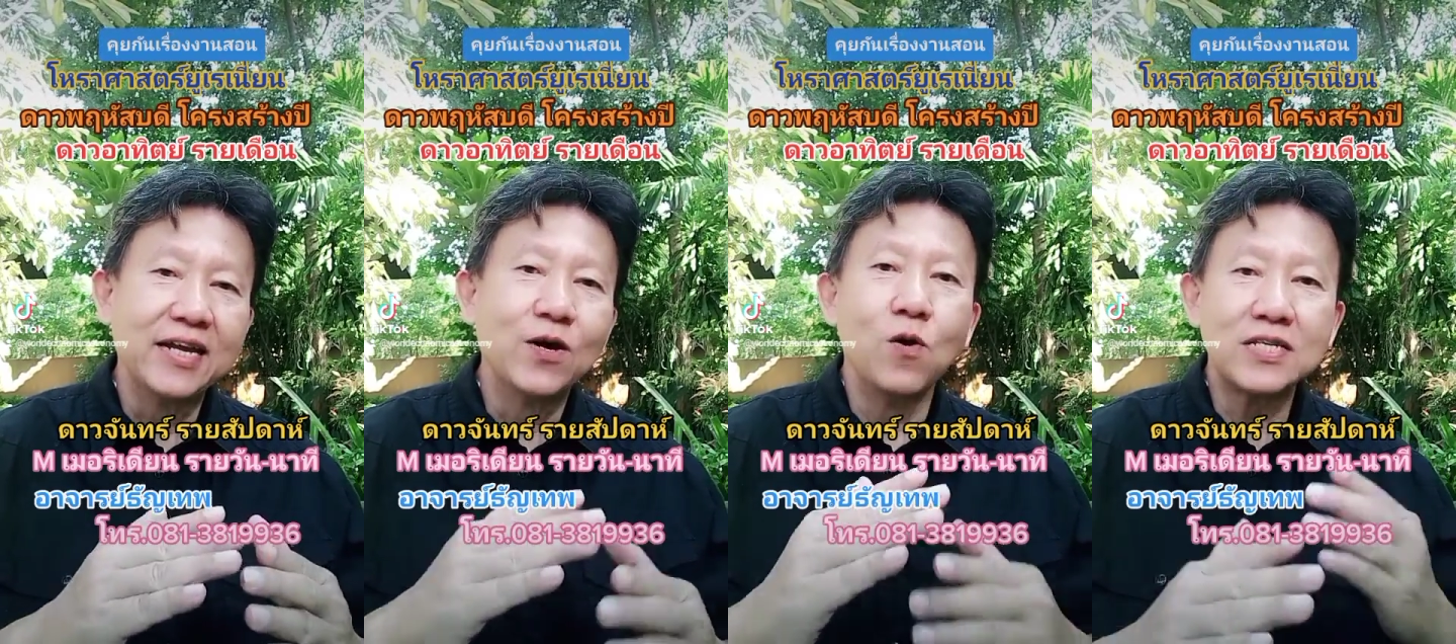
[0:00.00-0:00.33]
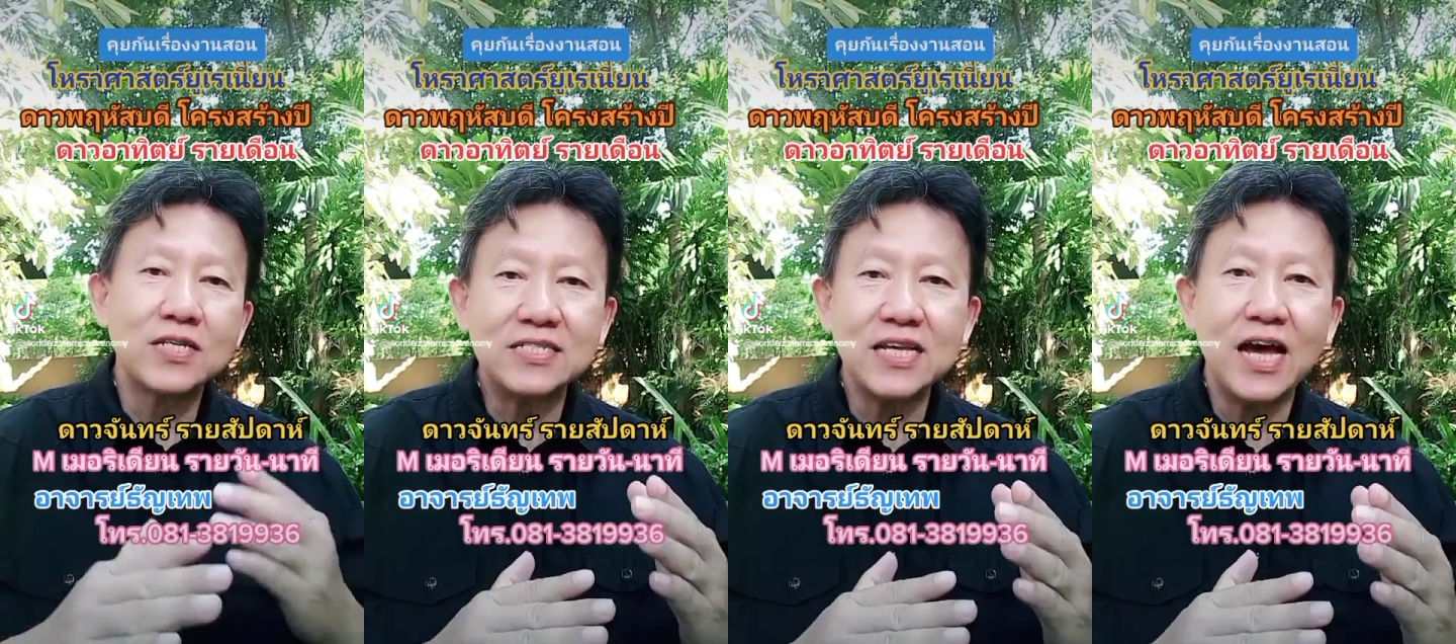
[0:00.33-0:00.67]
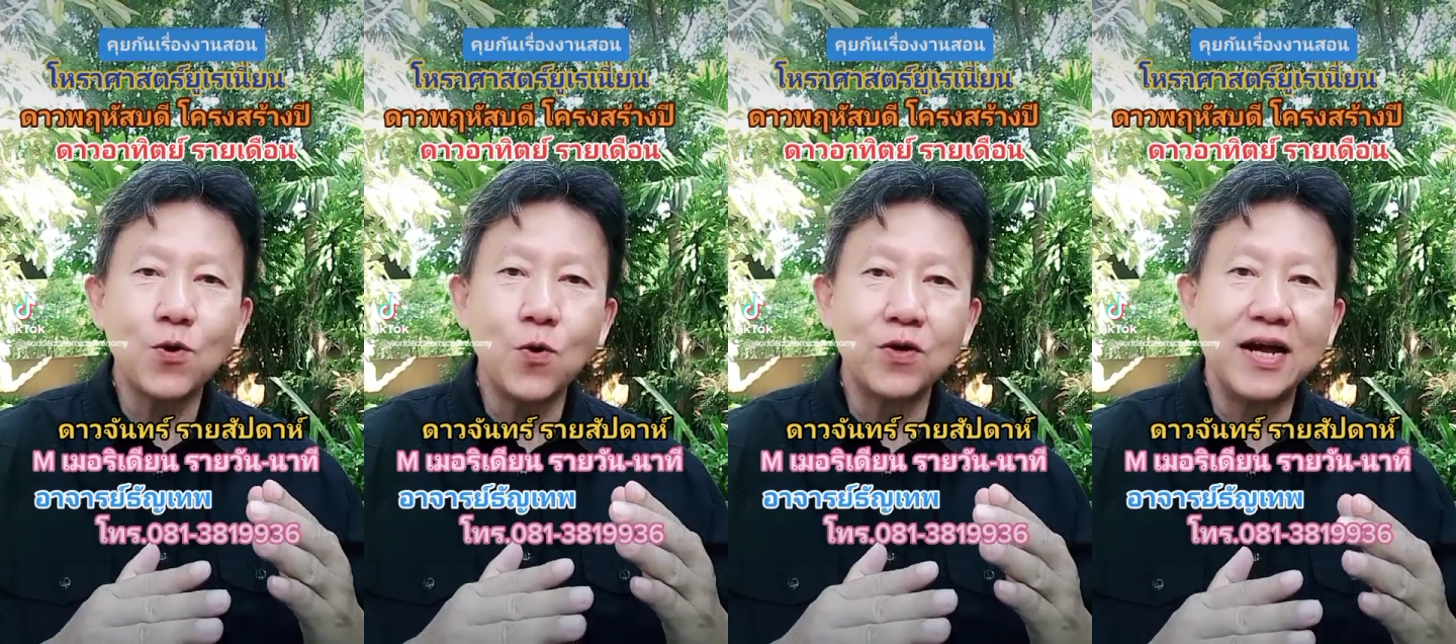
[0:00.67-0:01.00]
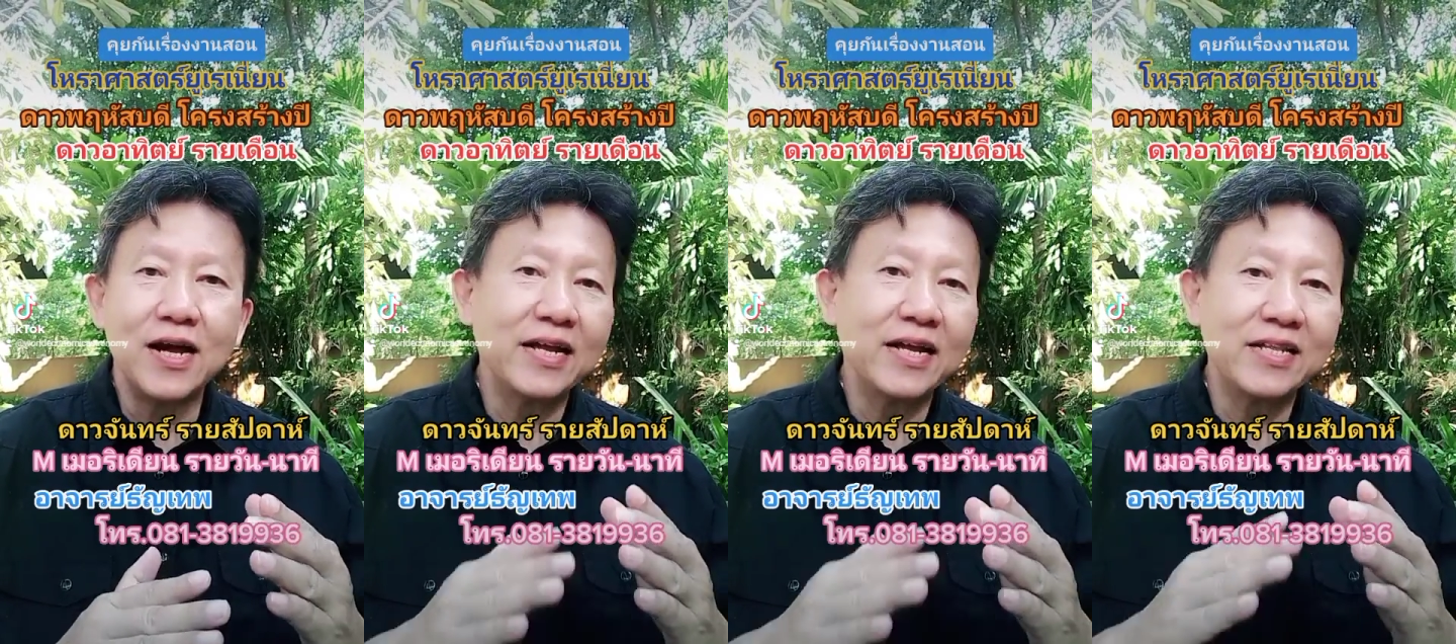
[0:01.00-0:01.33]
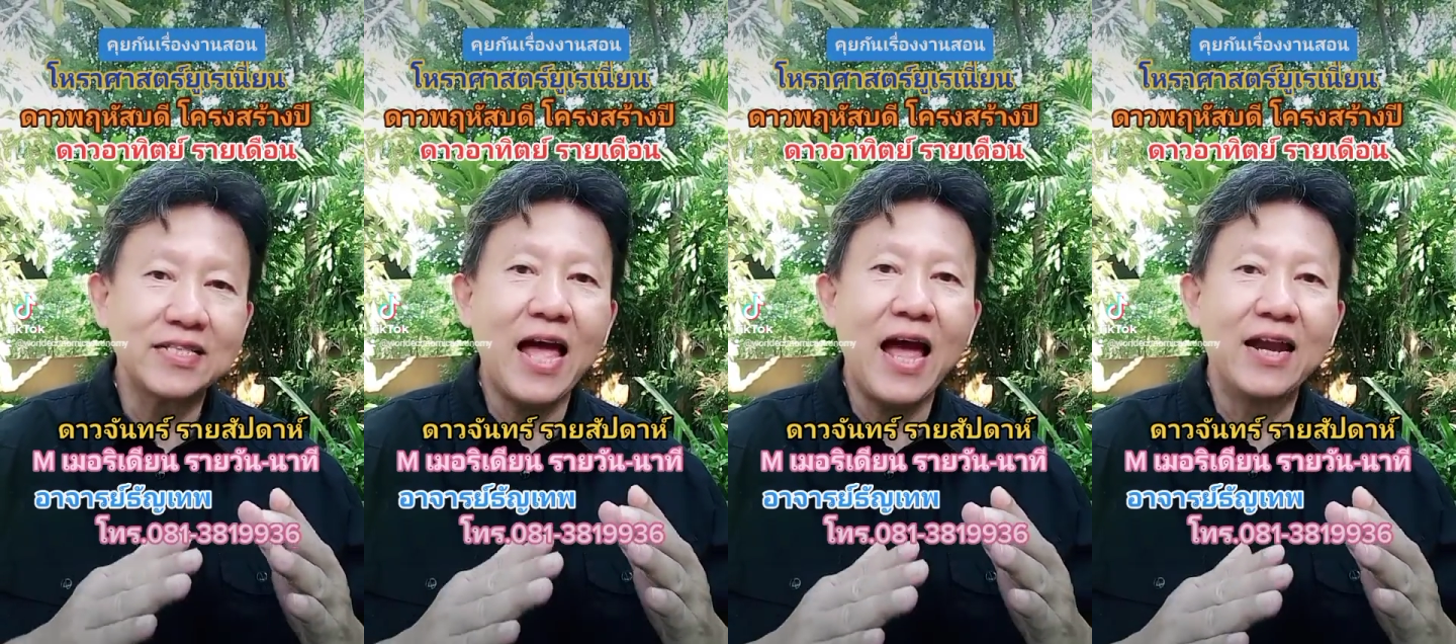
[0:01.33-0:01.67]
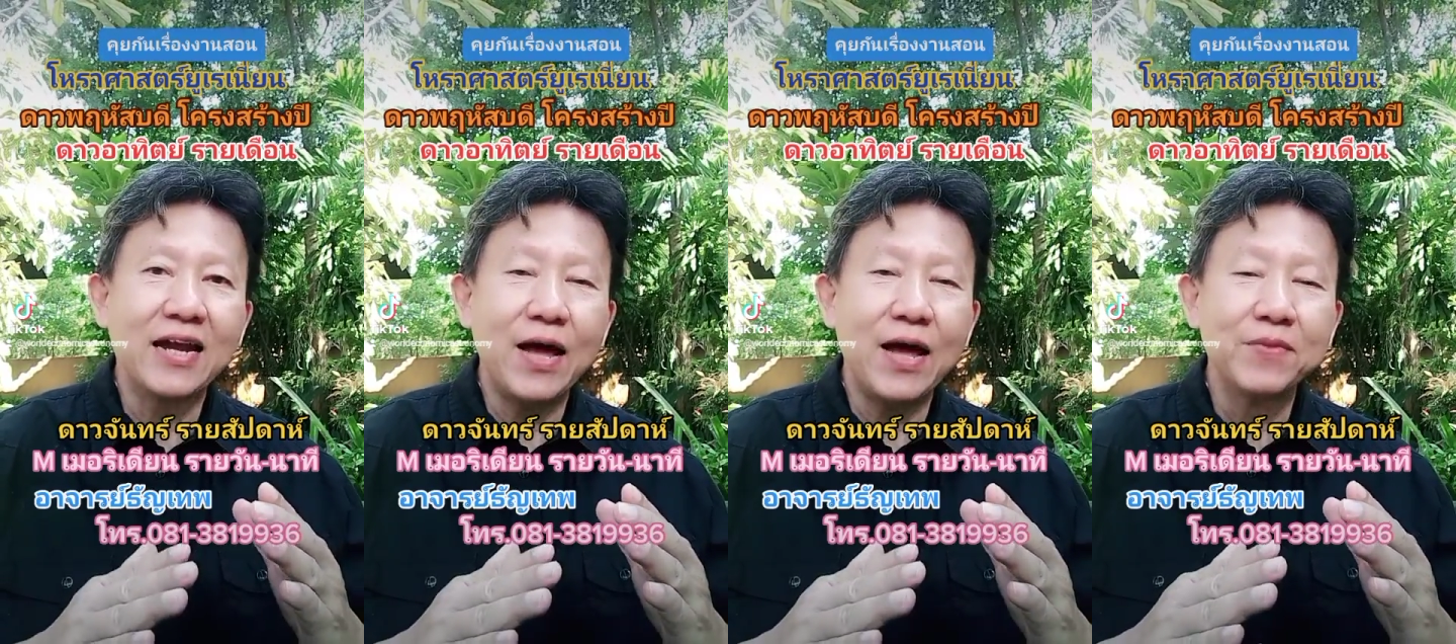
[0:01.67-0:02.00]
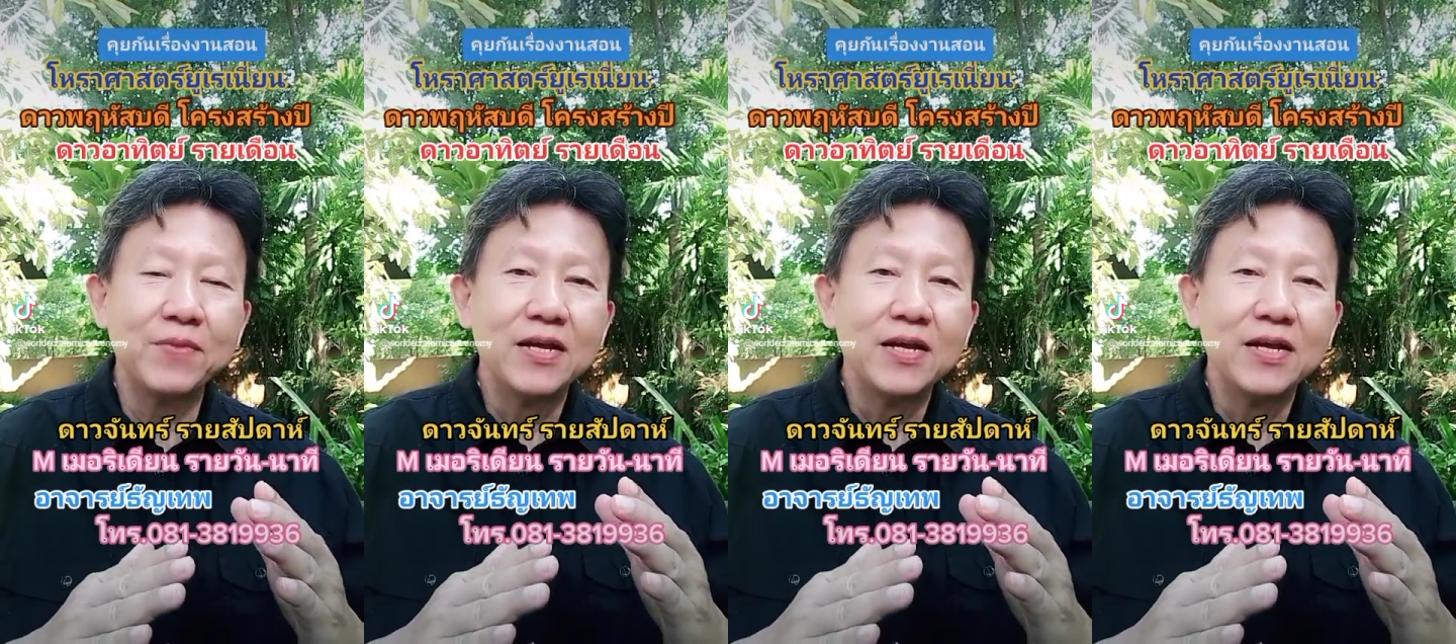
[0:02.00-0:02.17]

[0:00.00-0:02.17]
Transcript: โหราศาสตร์สากลอะไรต่างๆนะครับ